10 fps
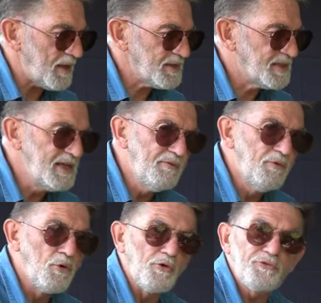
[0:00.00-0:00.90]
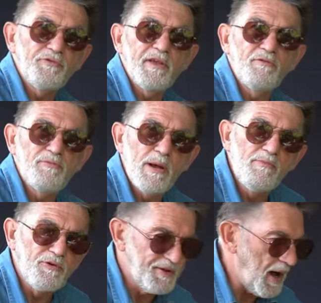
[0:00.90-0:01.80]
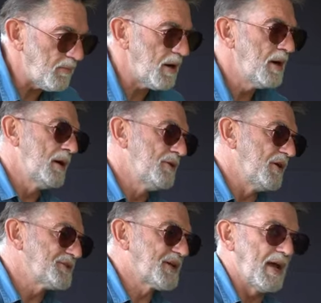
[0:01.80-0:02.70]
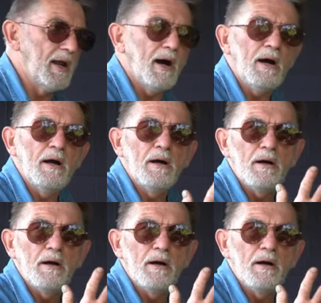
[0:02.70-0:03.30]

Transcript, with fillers: Si vous construisez vous-même vos arbres, dans ce cas-là,